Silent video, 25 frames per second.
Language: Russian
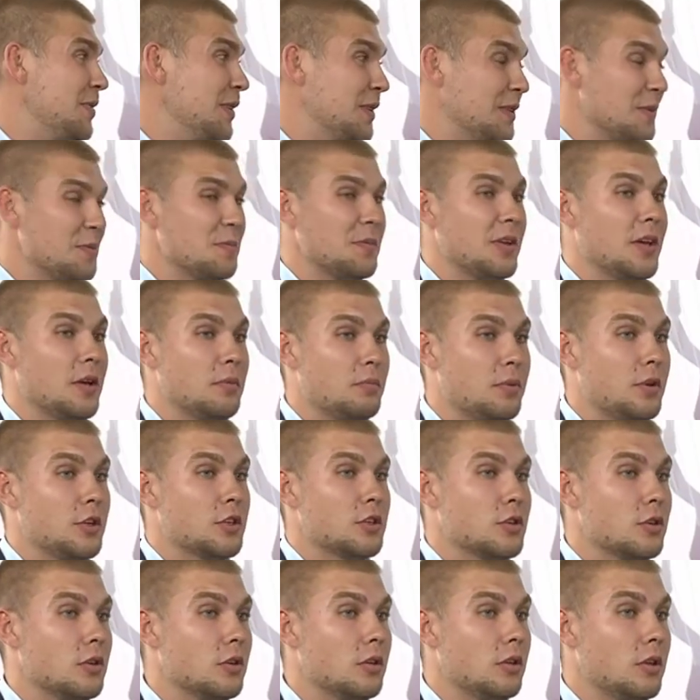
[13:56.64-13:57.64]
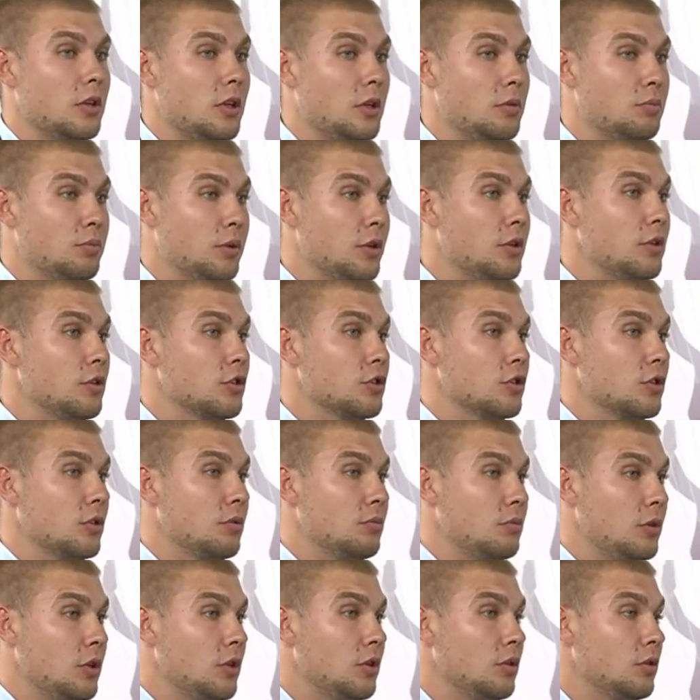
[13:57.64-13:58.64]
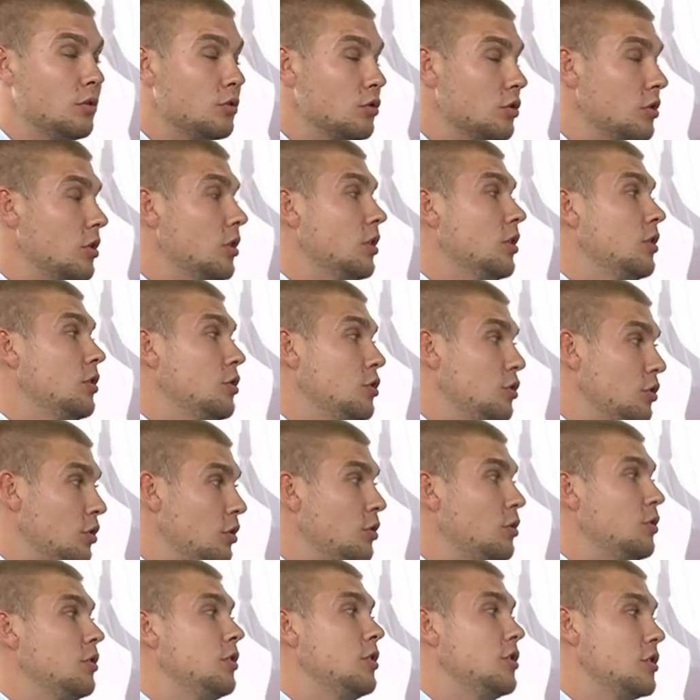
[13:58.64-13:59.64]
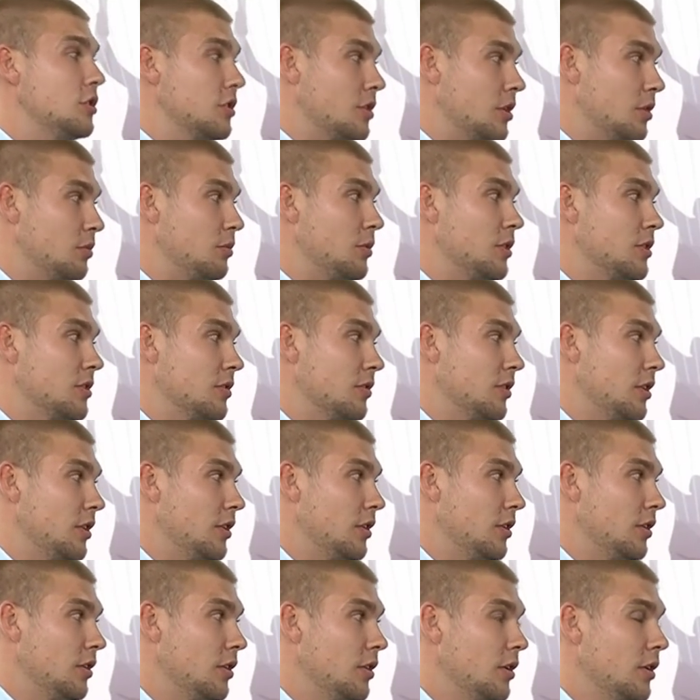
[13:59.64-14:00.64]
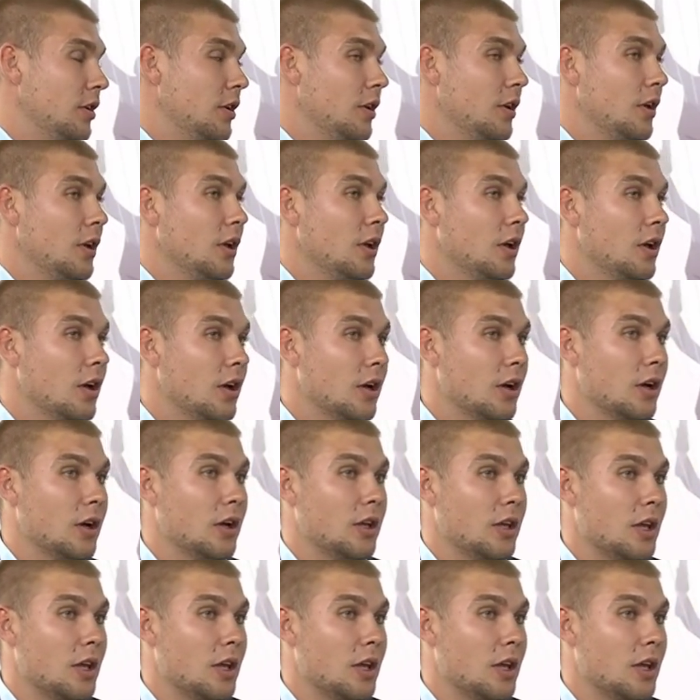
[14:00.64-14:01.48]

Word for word: Потом я пришел и понял, что мне нужно еще юридическое образование. Э,